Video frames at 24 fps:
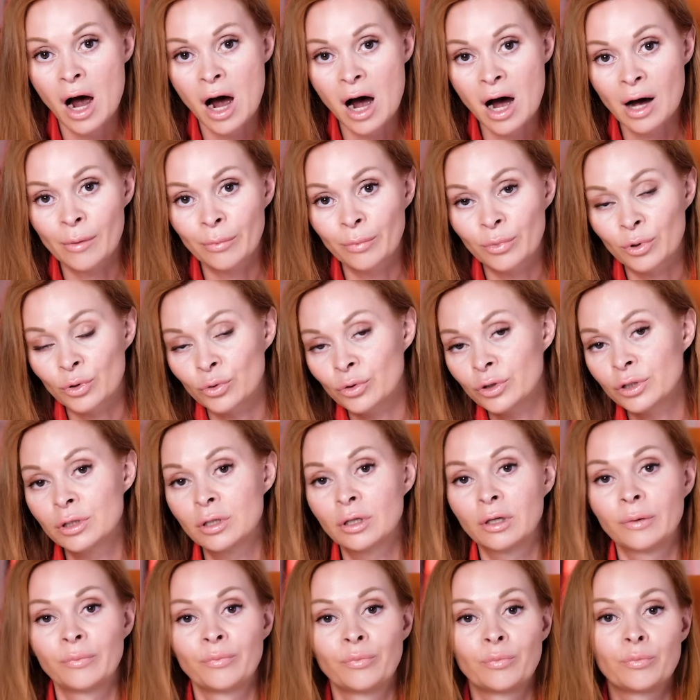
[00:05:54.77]
а
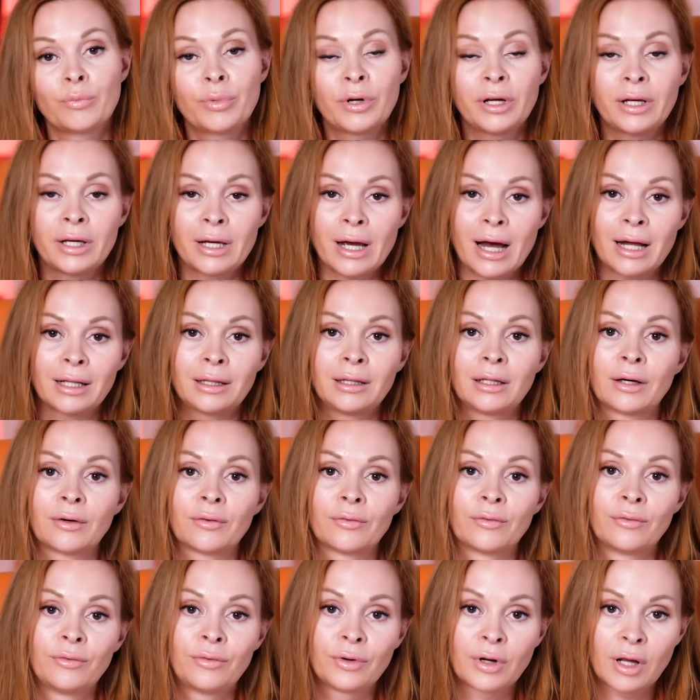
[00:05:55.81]
просто
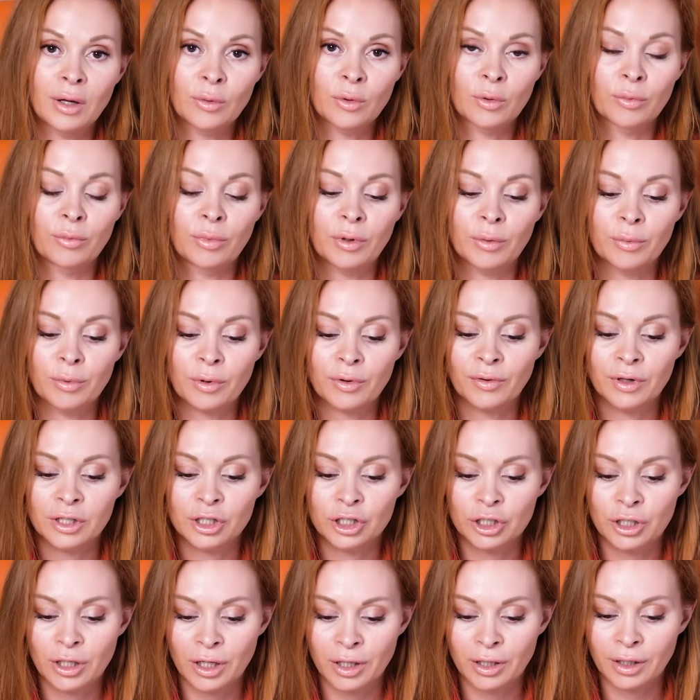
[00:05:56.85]
приятное
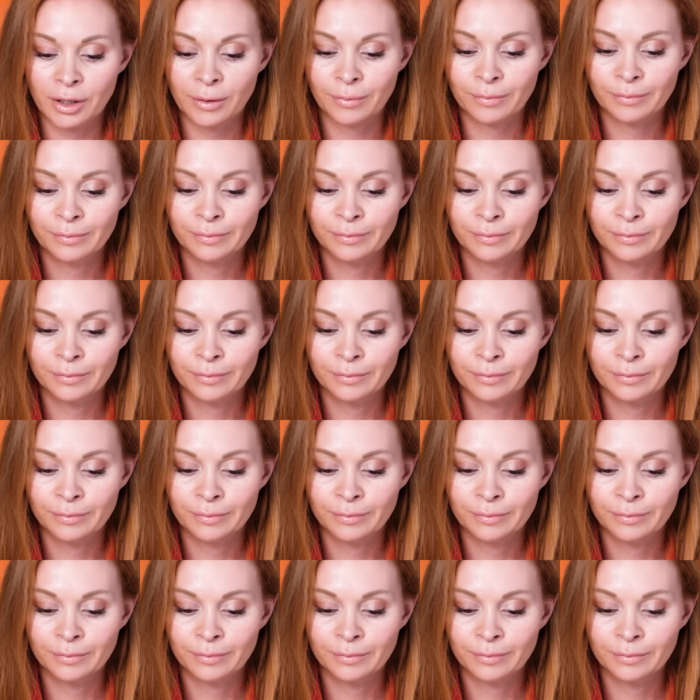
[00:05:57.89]
времяпрепровождение.